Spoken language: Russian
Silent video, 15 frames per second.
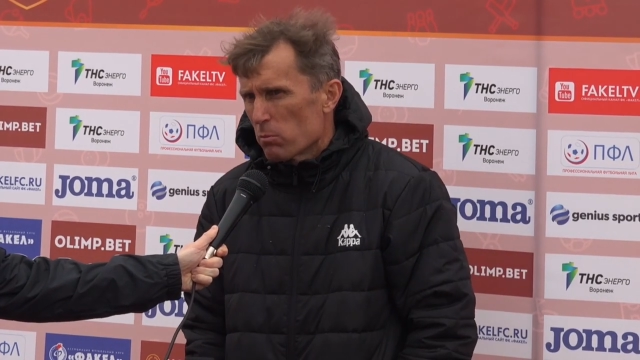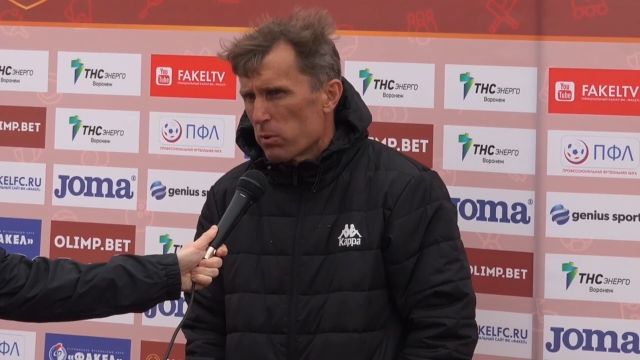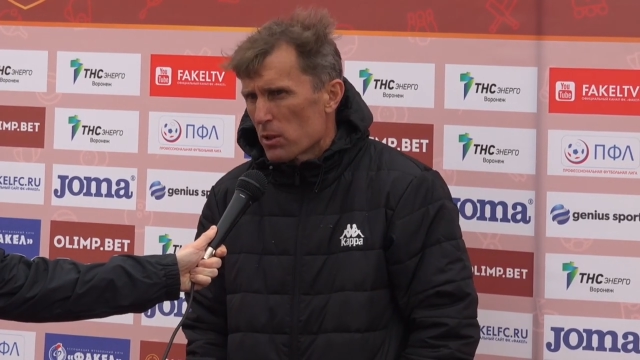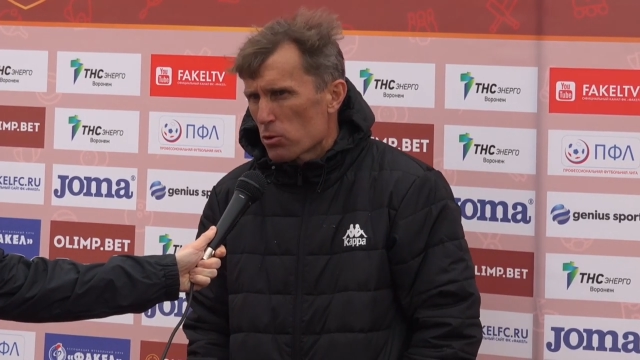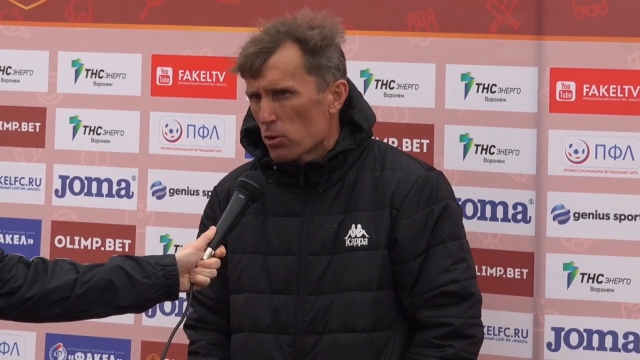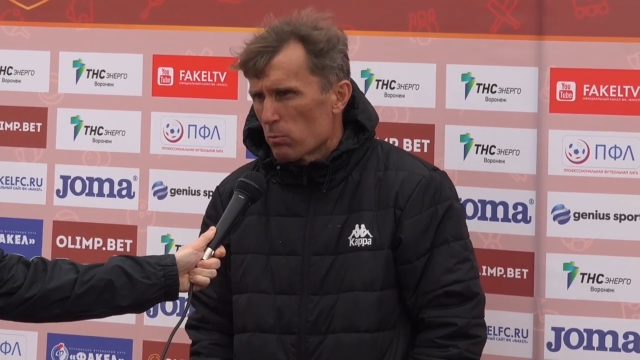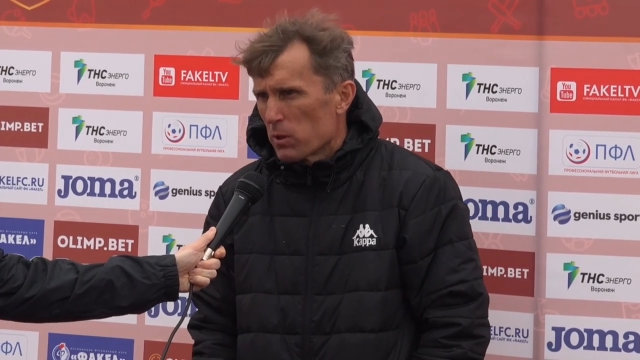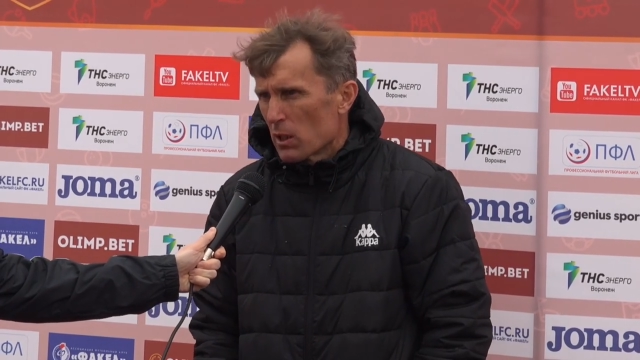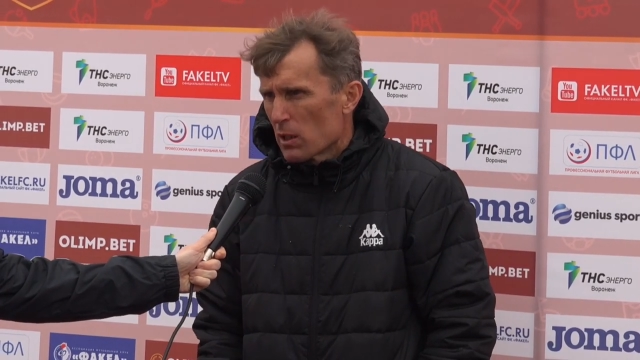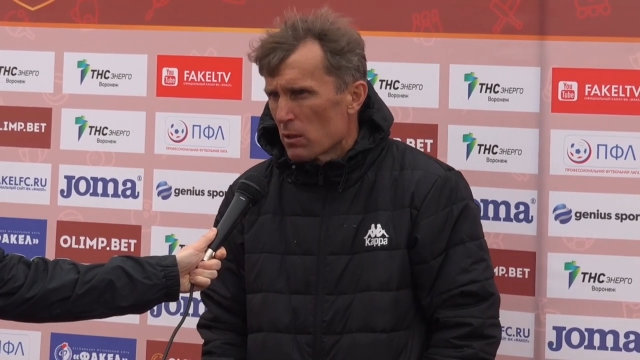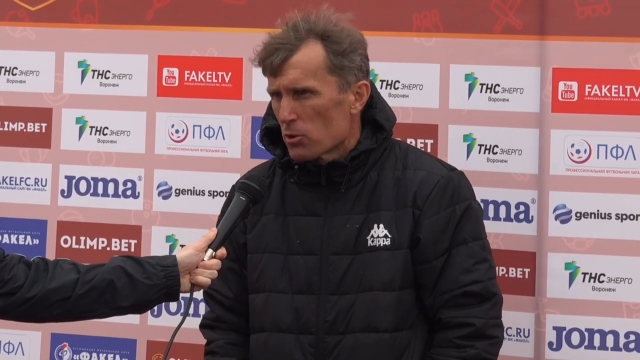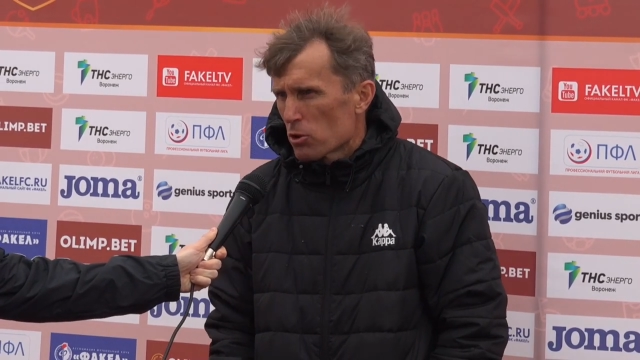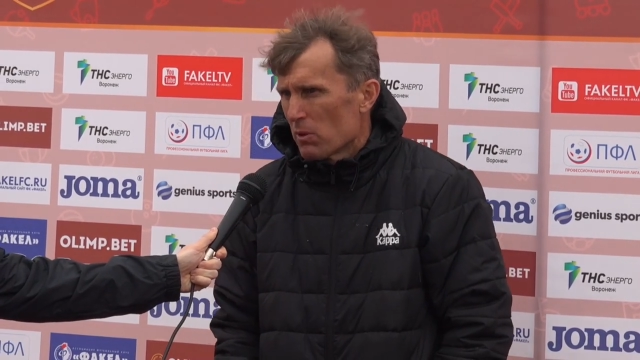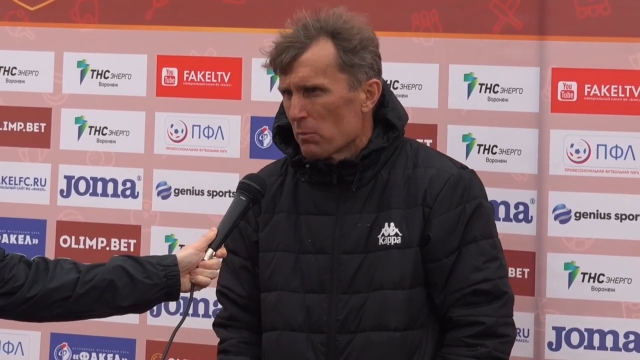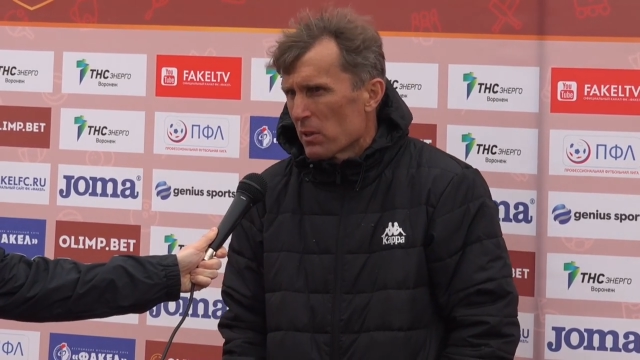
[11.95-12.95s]
большое было,
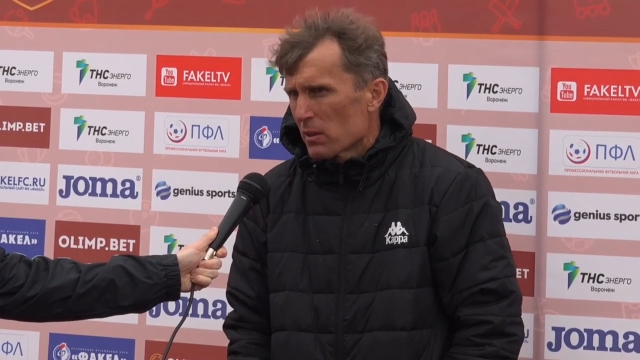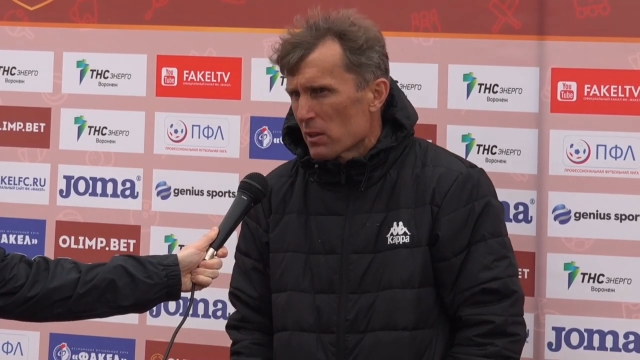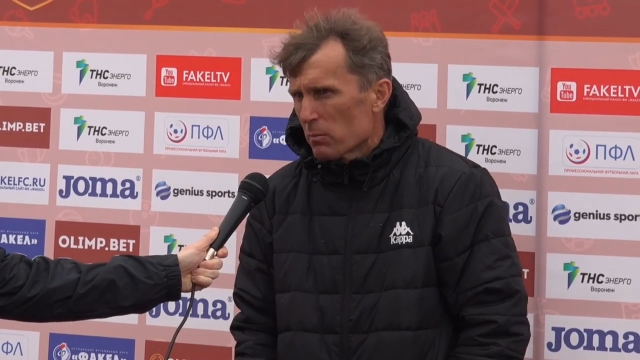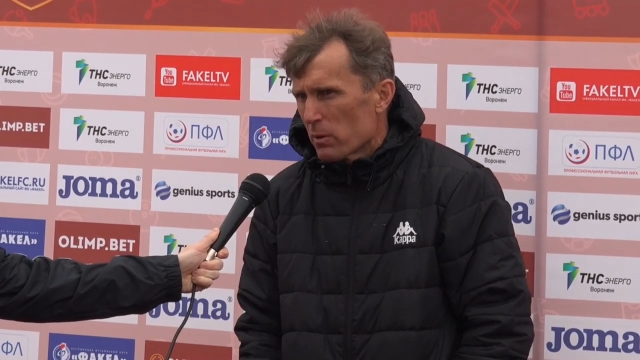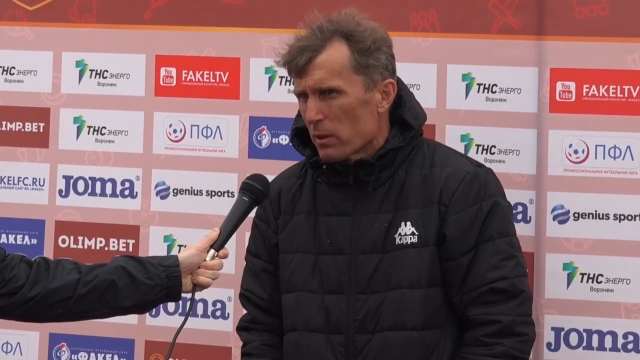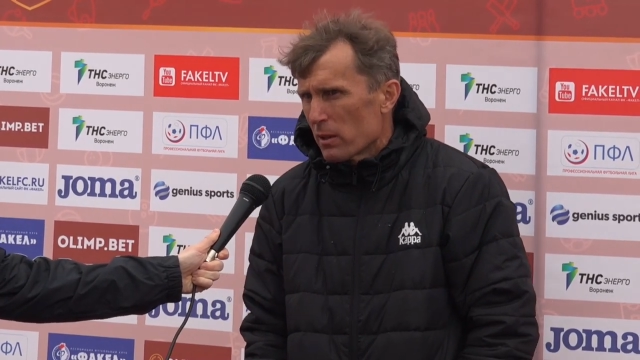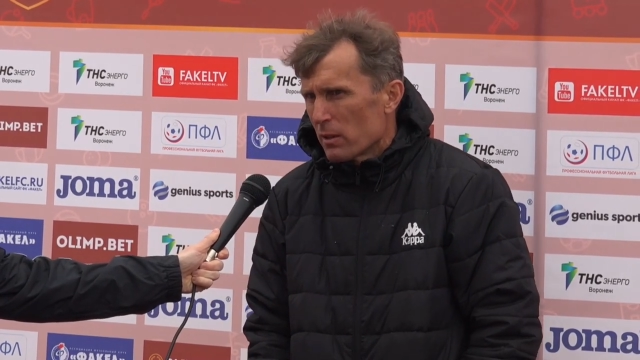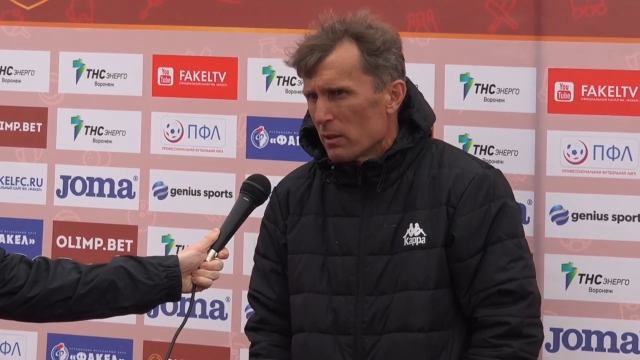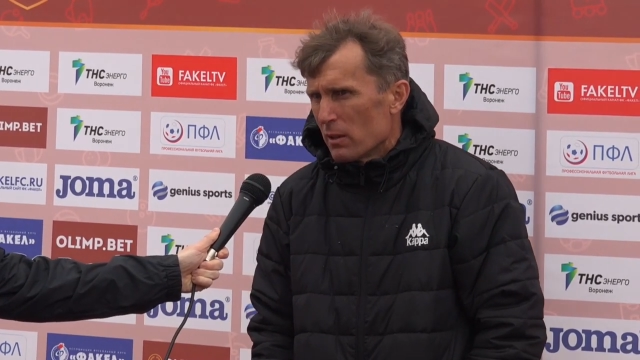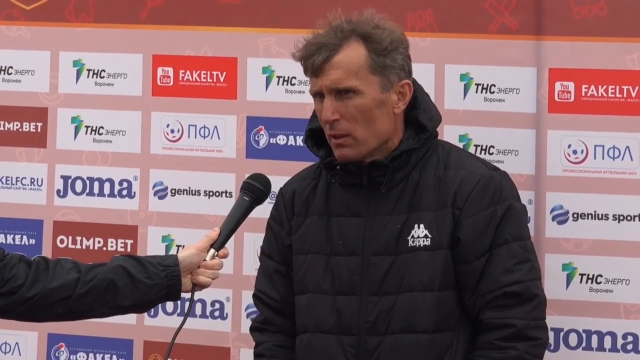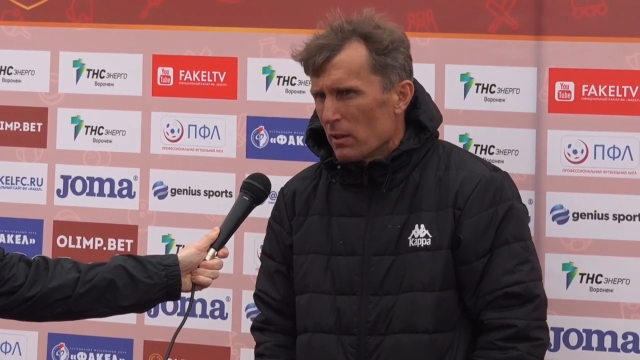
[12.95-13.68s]
еще моменты были.